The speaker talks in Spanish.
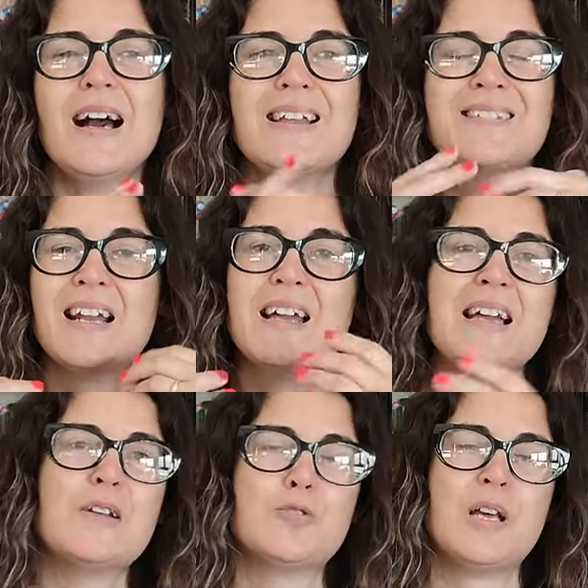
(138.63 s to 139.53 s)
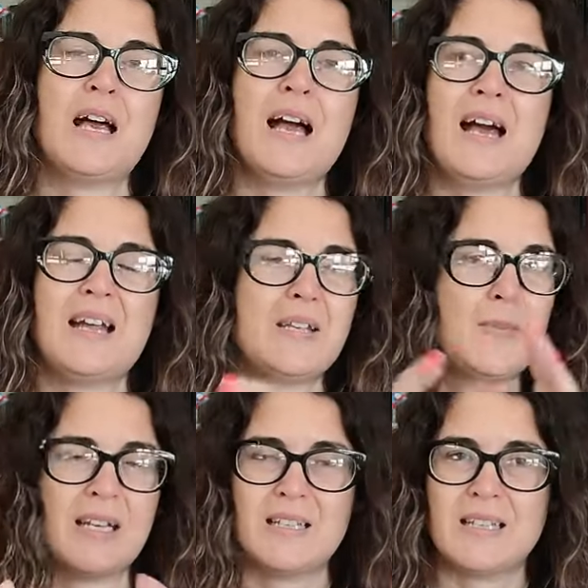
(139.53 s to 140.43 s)
atrae a los a
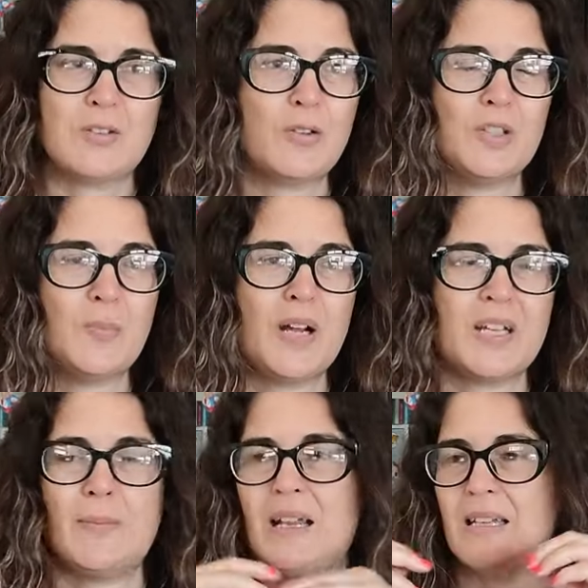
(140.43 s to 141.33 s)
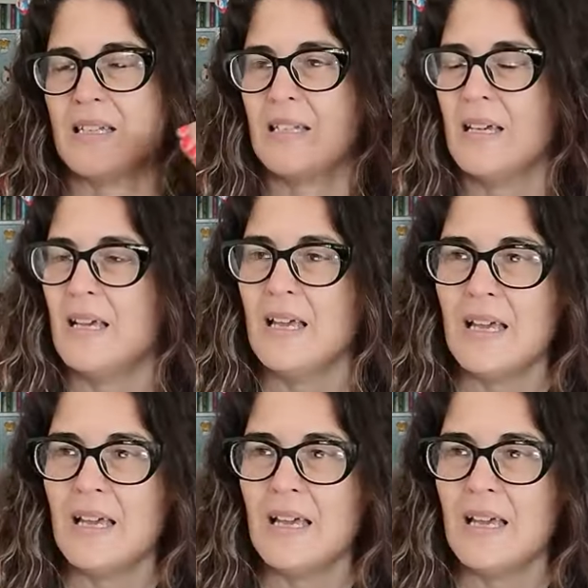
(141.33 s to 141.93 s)
animales, a todo tipo de animales